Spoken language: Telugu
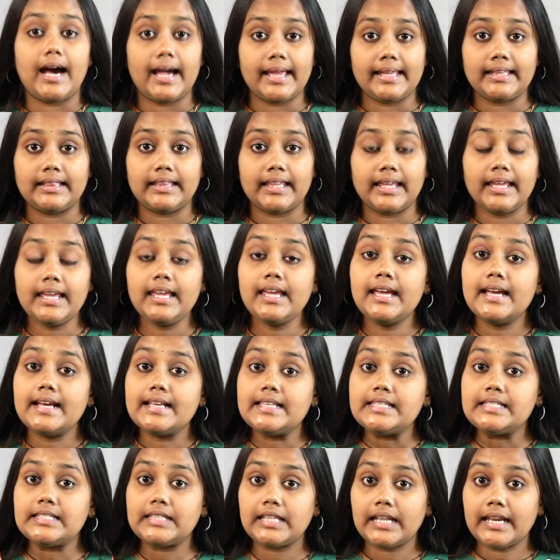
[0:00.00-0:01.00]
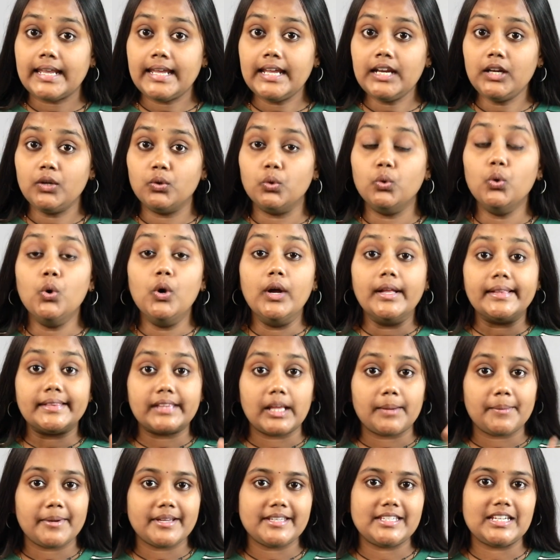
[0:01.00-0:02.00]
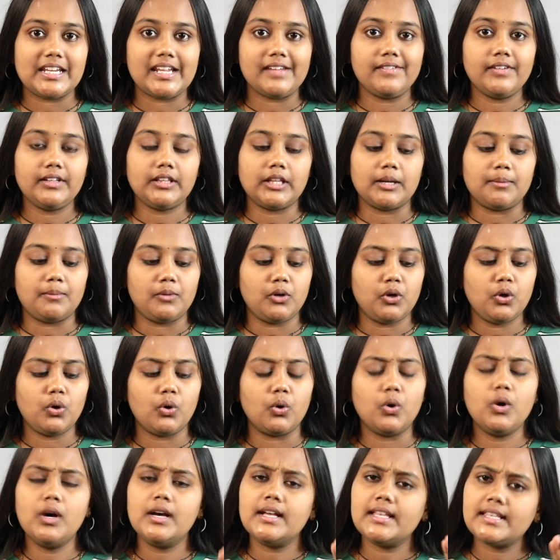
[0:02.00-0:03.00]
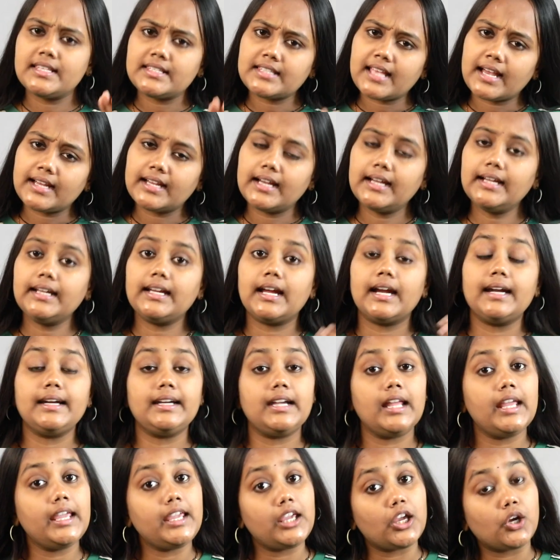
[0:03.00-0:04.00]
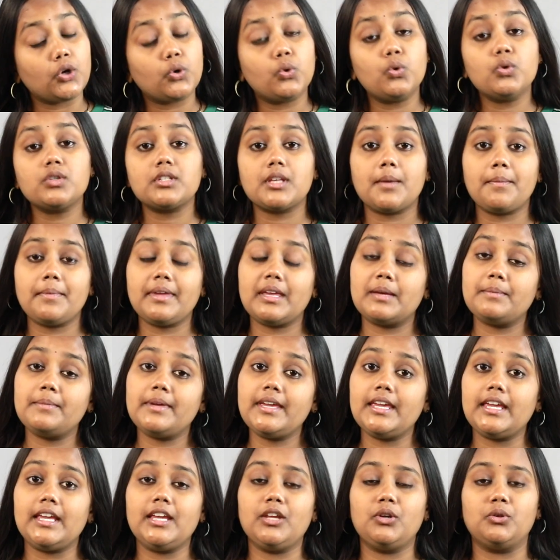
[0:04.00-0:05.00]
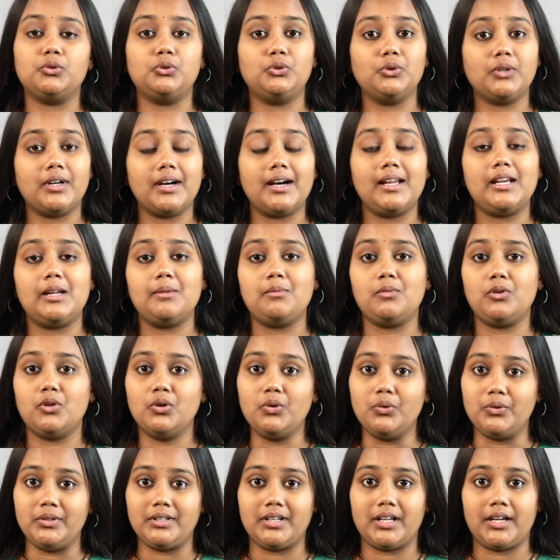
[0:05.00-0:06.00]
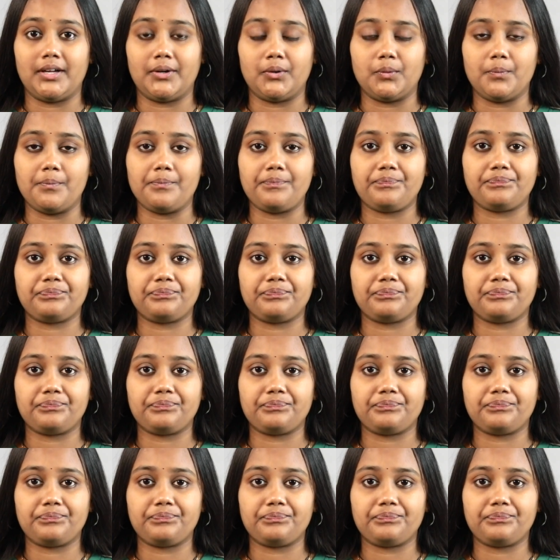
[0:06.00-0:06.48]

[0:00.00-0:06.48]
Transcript: అయితే స్త్రీలు తమ జీవితంలో సగం కంటే ఎక్కువ సమయమే ఈ ఋతుకాలంలో ఉంటారు